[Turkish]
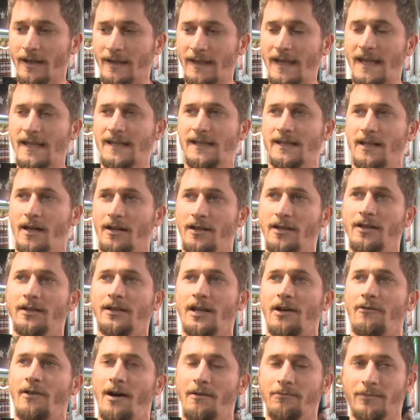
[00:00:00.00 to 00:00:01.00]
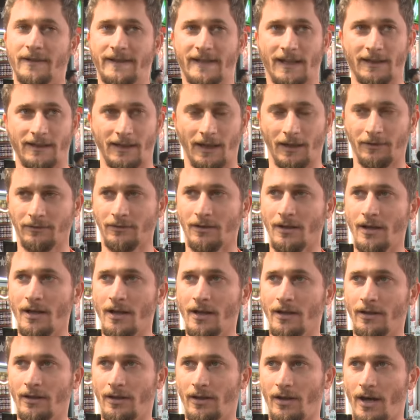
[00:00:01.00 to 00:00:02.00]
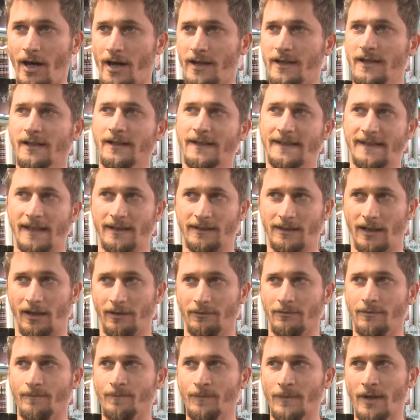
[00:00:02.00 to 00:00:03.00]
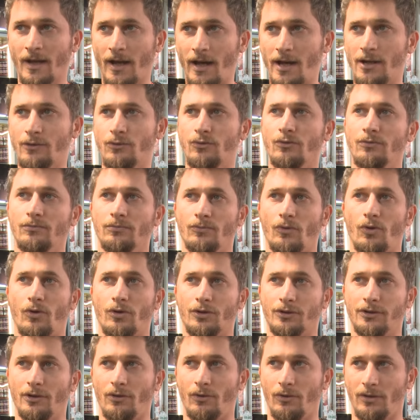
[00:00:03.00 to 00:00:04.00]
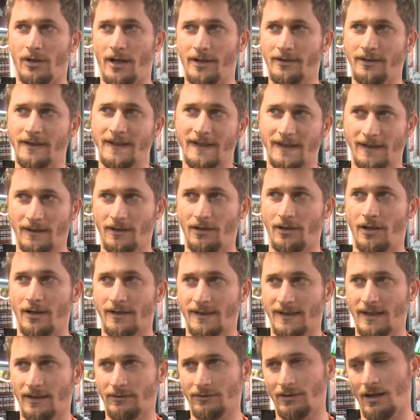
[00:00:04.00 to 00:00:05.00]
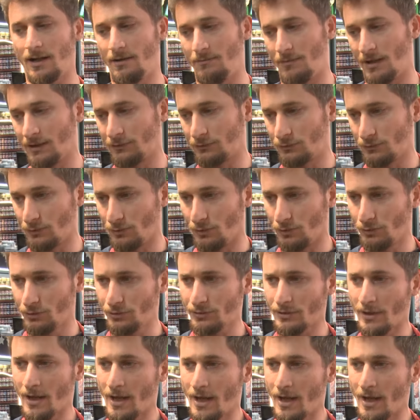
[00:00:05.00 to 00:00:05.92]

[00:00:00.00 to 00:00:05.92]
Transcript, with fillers: Kestaneyi devamlı satan, e, her yıl satan, her gün orada olan kişiden alsak daha mantıklı olur.